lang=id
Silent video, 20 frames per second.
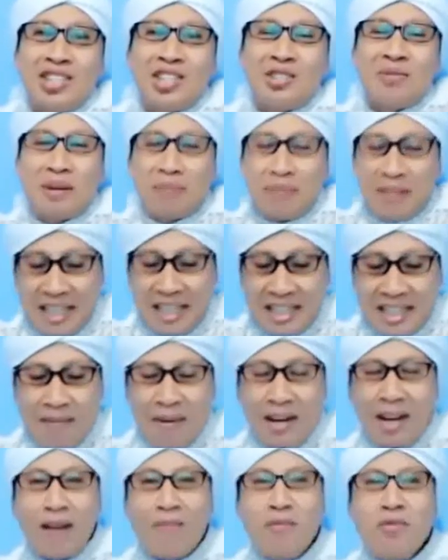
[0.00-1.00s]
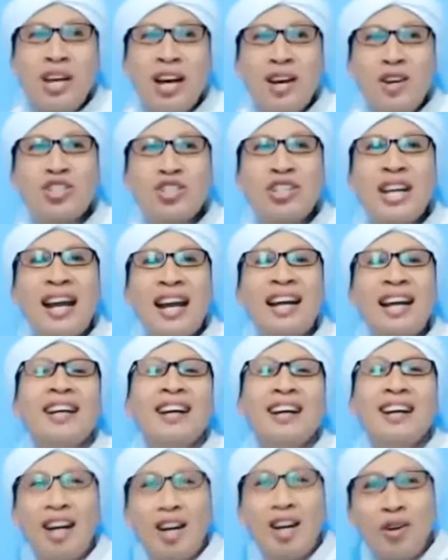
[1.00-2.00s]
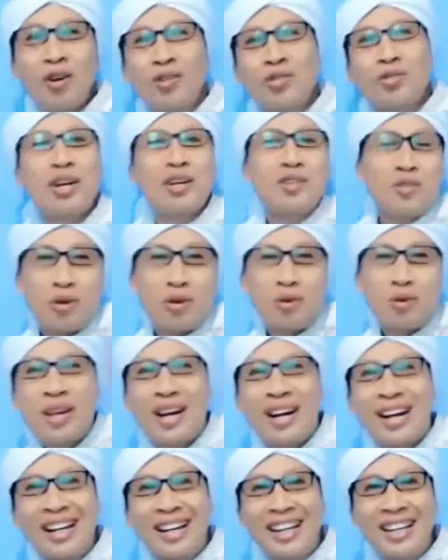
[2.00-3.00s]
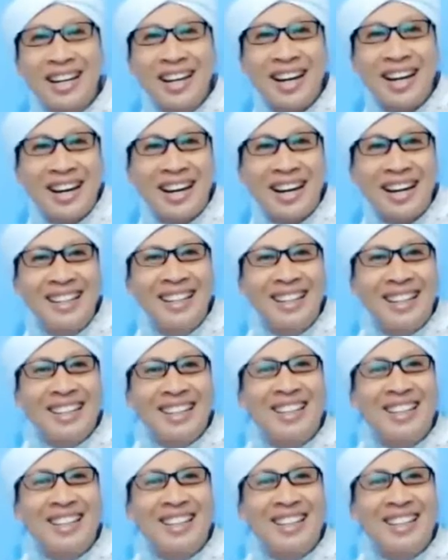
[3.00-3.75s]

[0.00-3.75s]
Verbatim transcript: Cuman bertanya apakah Buya harus dalang ya enggak dong. Sudah cukup yang lainnya dalang.